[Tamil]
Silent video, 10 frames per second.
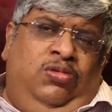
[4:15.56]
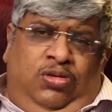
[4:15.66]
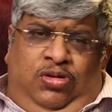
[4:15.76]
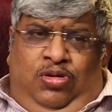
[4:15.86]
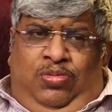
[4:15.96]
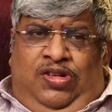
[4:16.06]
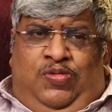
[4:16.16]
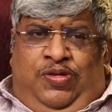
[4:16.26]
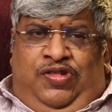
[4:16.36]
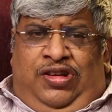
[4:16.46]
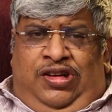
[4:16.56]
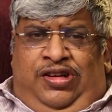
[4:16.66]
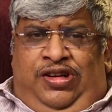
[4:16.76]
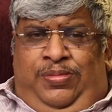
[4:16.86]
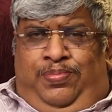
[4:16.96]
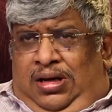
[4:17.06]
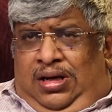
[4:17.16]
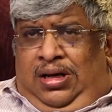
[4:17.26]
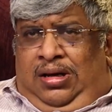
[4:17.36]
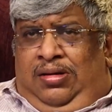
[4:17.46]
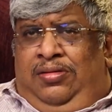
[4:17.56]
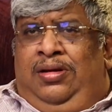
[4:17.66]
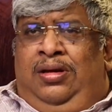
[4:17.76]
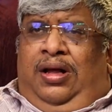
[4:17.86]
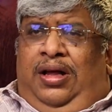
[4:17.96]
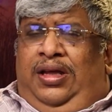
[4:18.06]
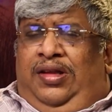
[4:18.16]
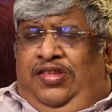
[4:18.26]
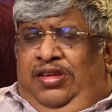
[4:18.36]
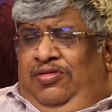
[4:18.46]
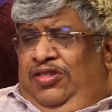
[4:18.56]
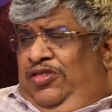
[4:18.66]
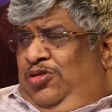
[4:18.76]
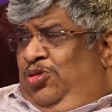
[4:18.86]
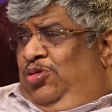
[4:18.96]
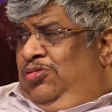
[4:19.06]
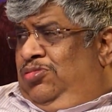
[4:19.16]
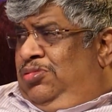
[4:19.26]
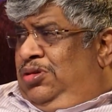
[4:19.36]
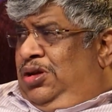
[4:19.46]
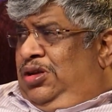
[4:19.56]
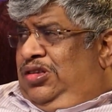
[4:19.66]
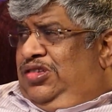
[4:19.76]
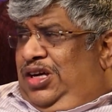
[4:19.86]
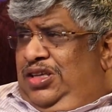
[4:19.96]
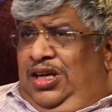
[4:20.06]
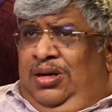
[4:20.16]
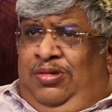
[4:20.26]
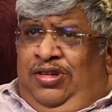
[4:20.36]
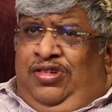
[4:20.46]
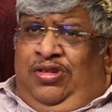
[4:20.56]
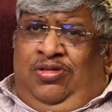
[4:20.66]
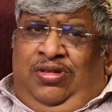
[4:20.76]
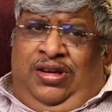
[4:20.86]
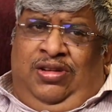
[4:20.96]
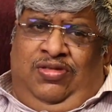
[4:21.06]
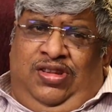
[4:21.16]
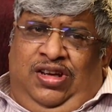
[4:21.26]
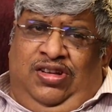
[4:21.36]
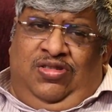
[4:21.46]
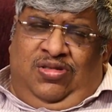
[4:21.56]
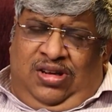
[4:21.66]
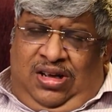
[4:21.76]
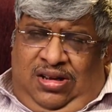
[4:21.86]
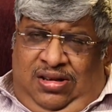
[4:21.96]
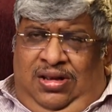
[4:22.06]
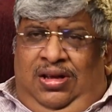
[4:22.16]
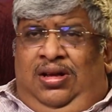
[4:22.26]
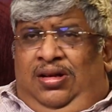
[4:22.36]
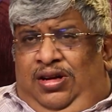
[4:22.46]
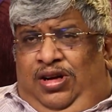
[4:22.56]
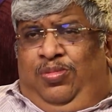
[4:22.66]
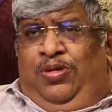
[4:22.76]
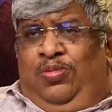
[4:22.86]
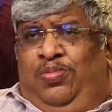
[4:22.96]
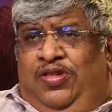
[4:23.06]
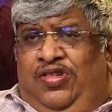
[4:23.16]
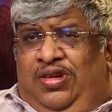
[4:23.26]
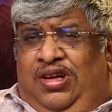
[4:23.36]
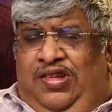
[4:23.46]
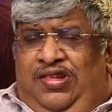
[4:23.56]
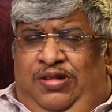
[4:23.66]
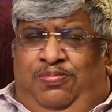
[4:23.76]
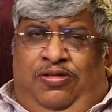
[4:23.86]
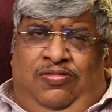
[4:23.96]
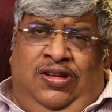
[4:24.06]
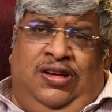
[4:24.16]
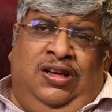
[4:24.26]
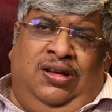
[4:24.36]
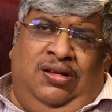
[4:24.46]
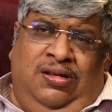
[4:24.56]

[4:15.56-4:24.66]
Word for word: ஒரு ஹியூமன் ஸ்பெஷாலிட்டி ஆனால் ஹை அச்சீவர்ஸுக்கும் சாதாரண மனுஷனுக்கும் என்ன வித்தியாசம்னா ரெண்டு பேரும் ப்ரெஸ் கேசினேட் பண்ணுவான்னா